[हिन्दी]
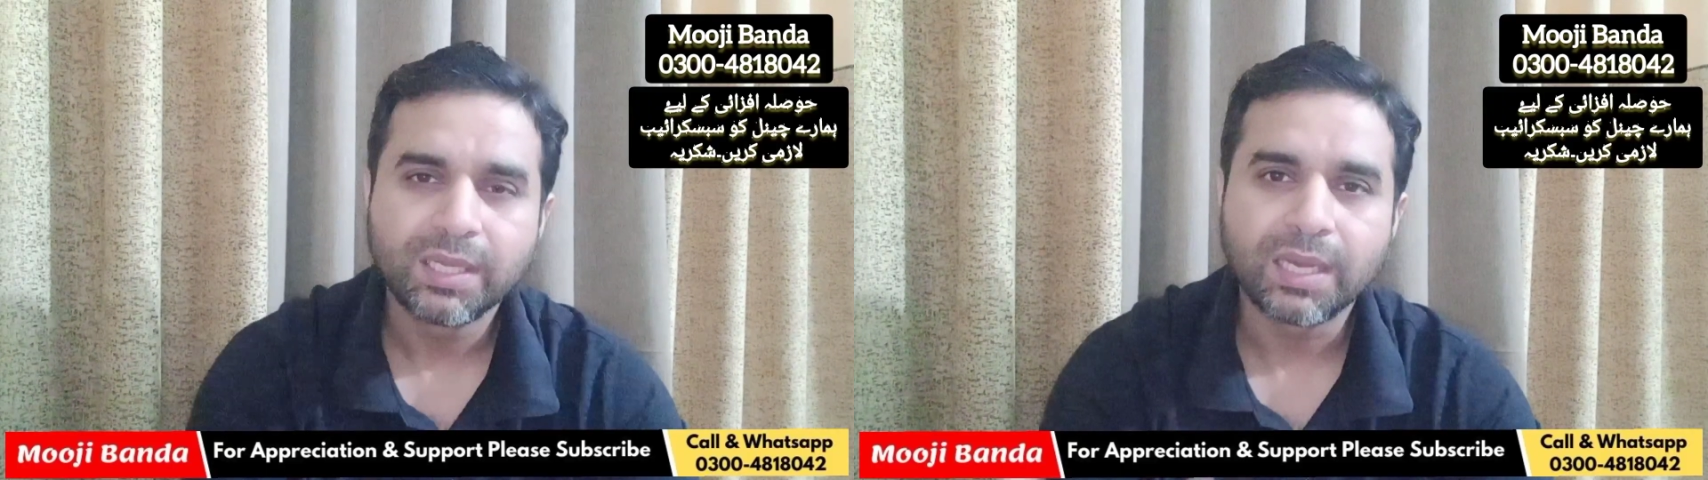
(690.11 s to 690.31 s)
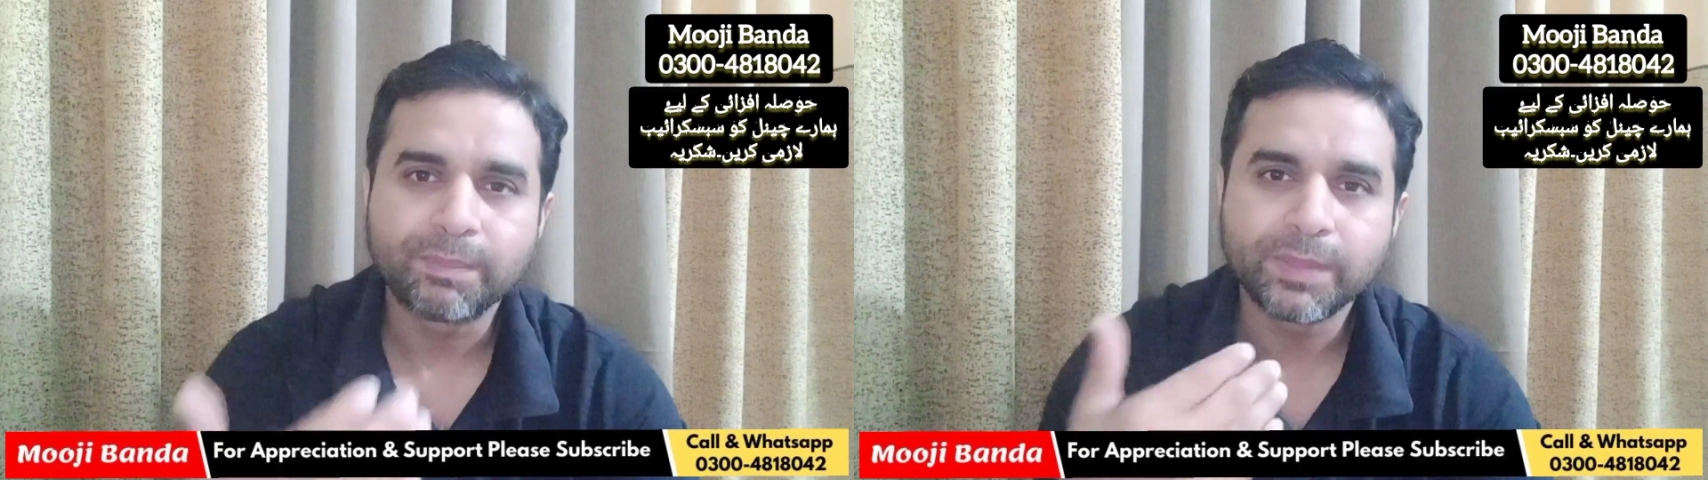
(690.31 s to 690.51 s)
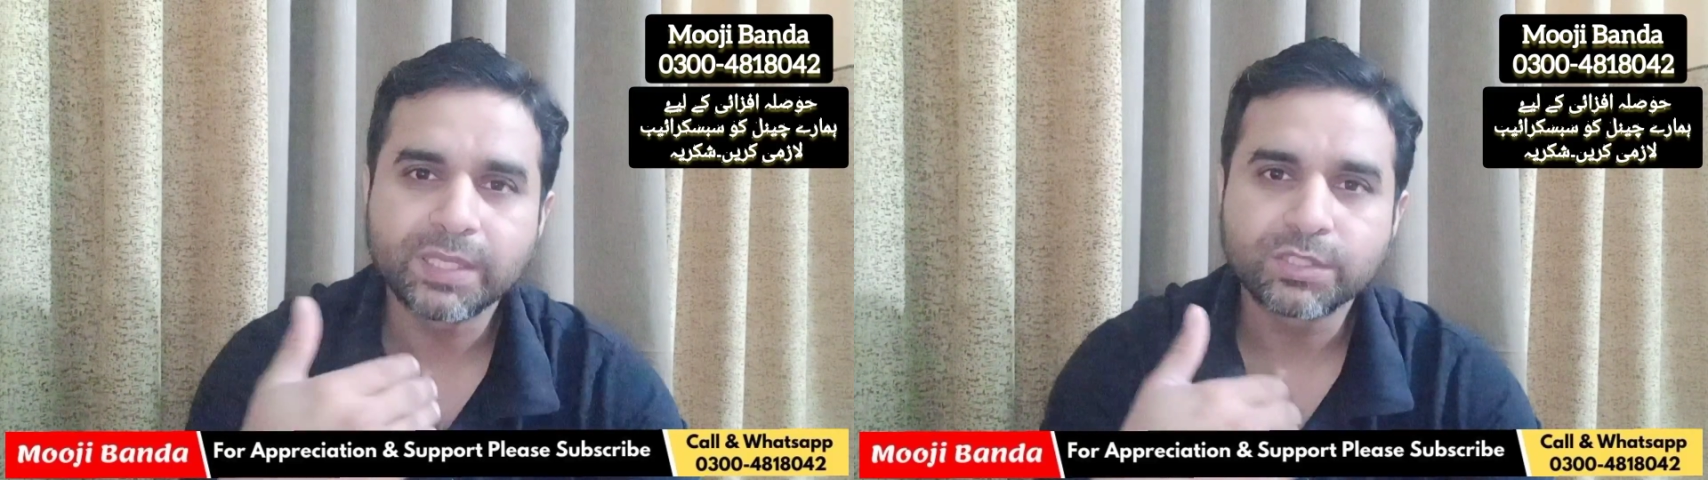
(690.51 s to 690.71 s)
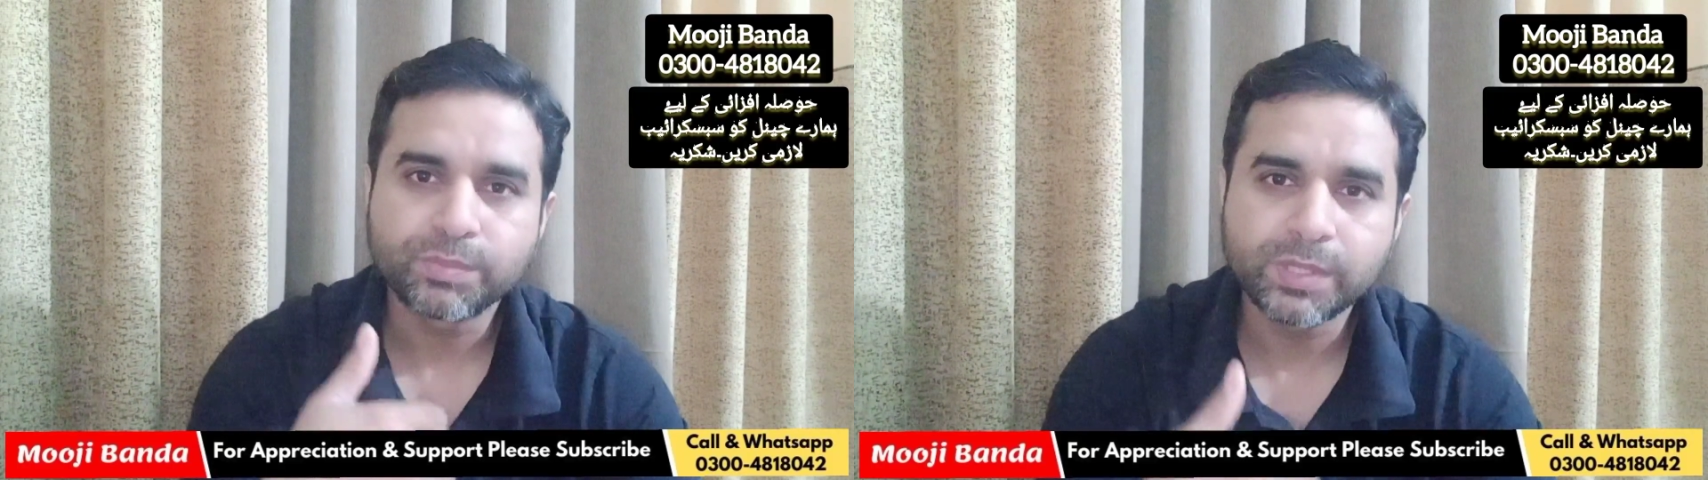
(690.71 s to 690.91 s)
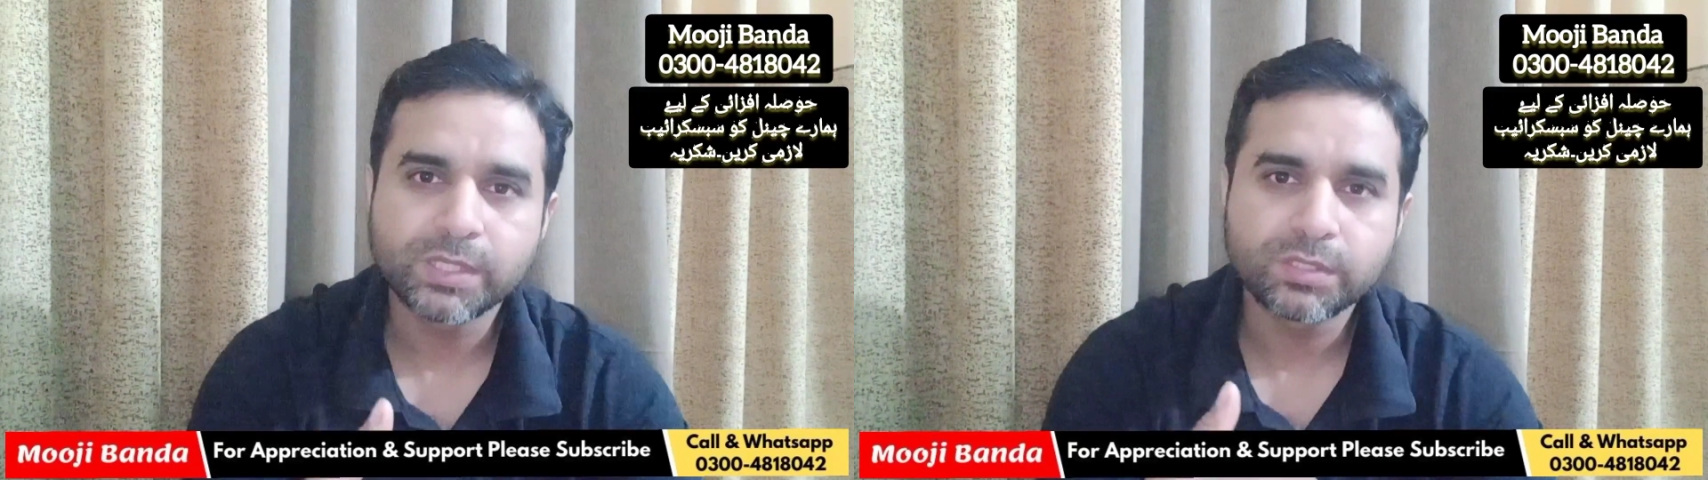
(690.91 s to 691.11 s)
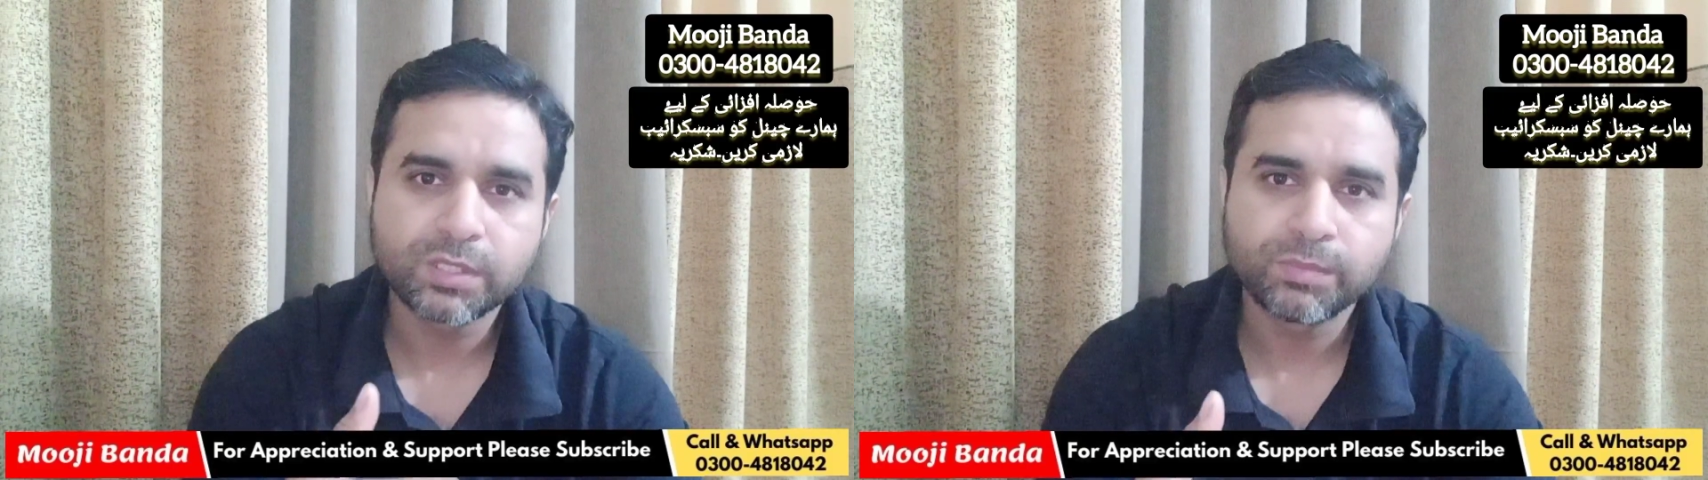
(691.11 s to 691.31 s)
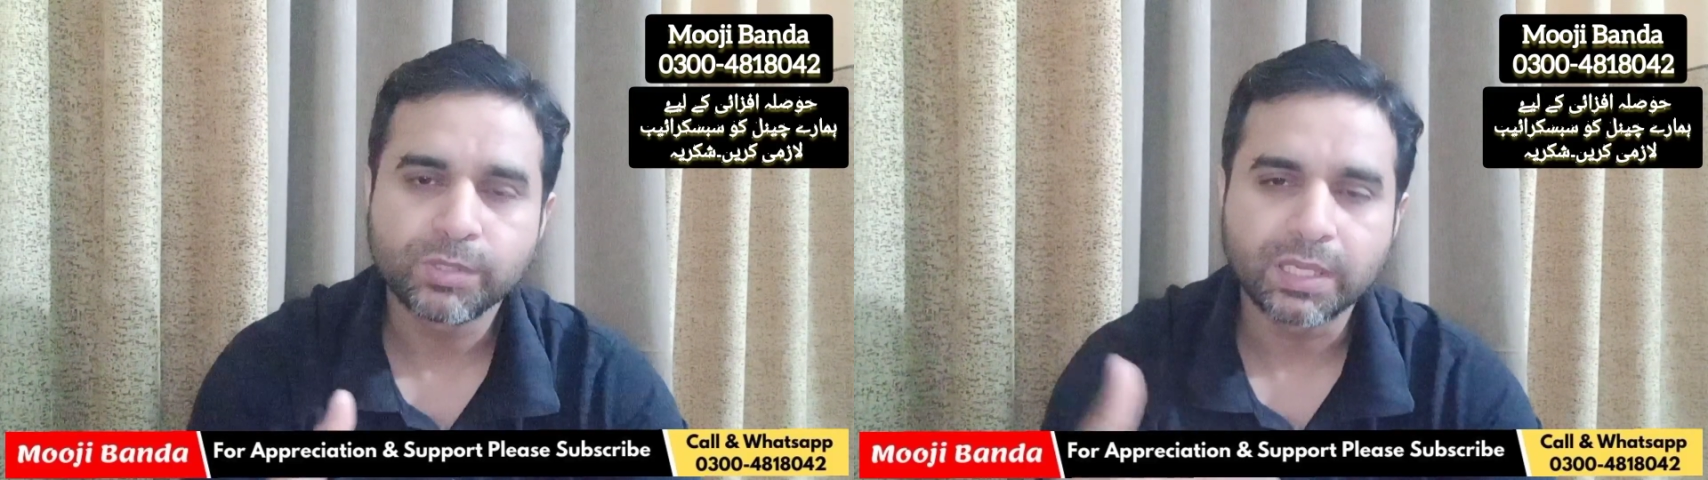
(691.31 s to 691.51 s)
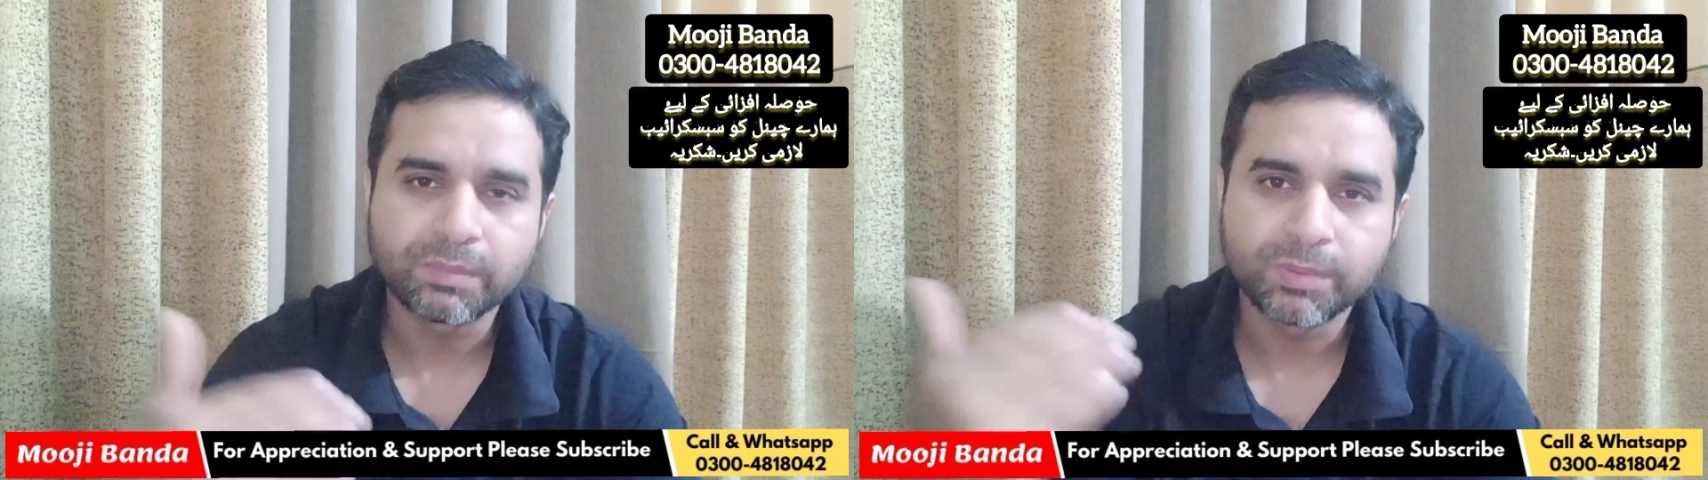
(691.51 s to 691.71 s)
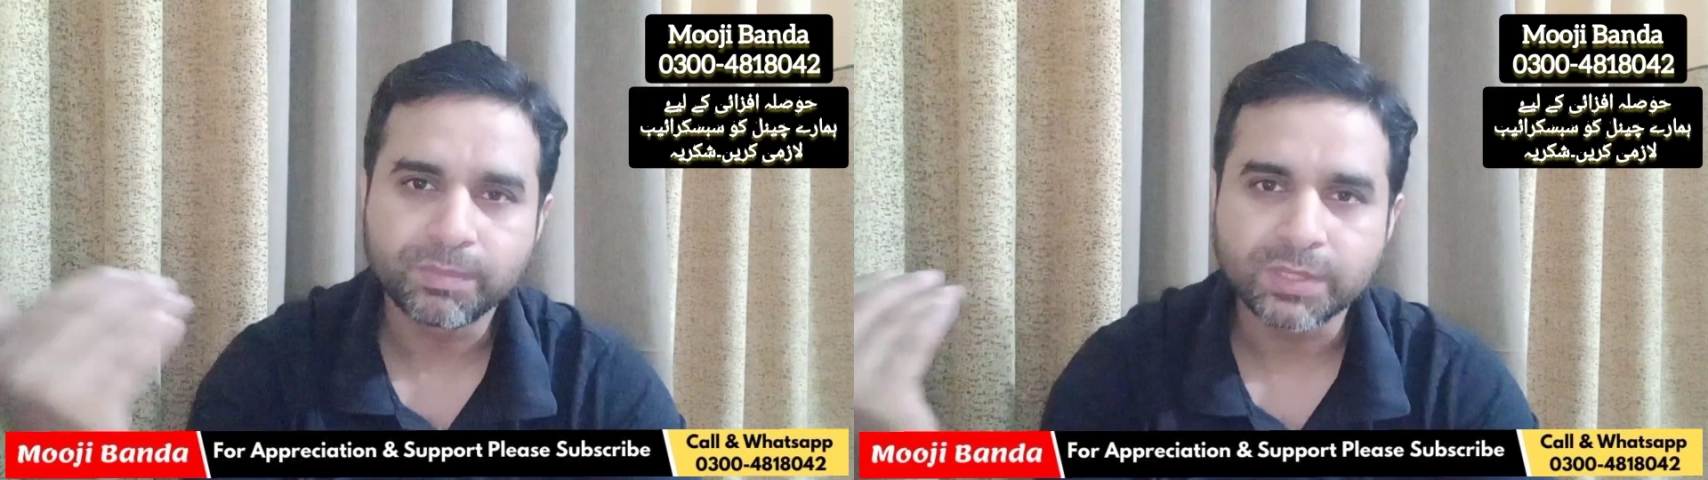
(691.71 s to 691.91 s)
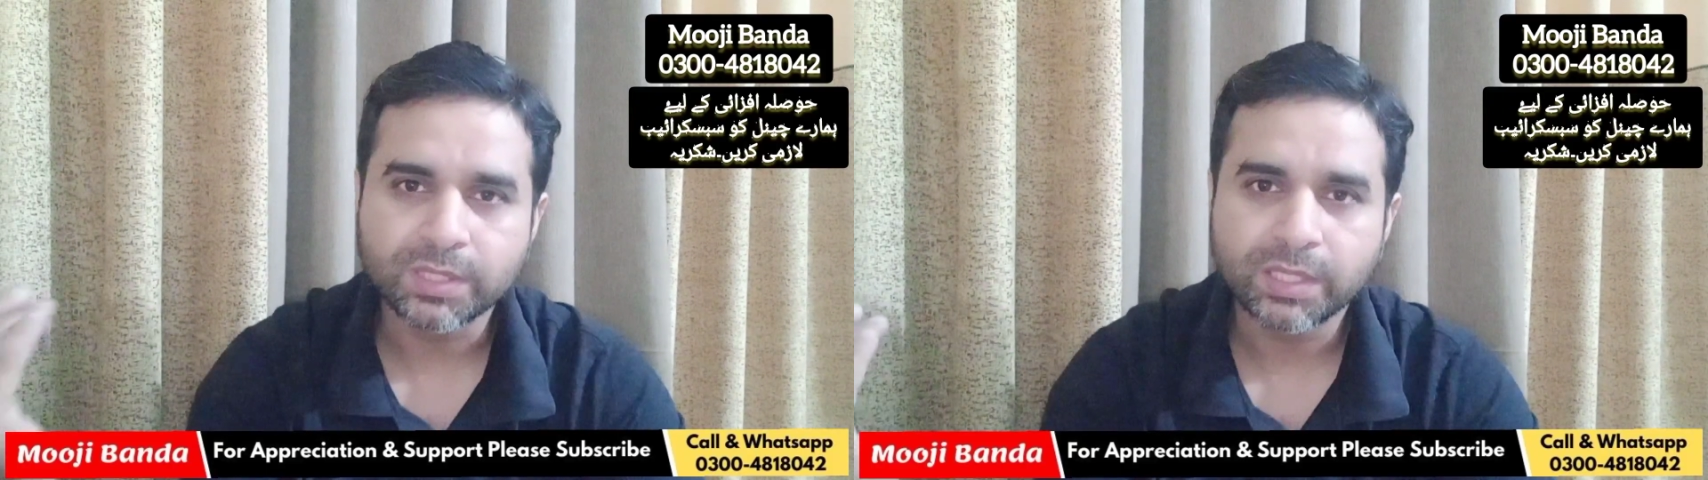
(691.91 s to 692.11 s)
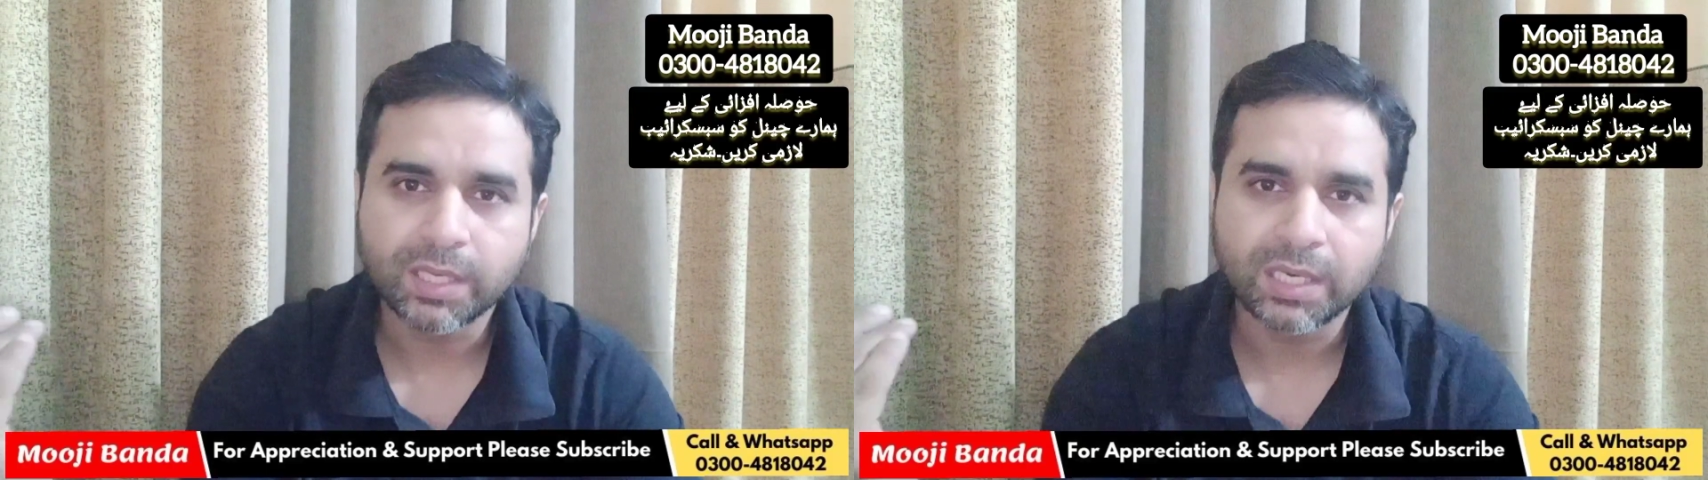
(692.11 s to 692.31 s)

अपने एक्सपीरियंस की बुनियाद पर पिछले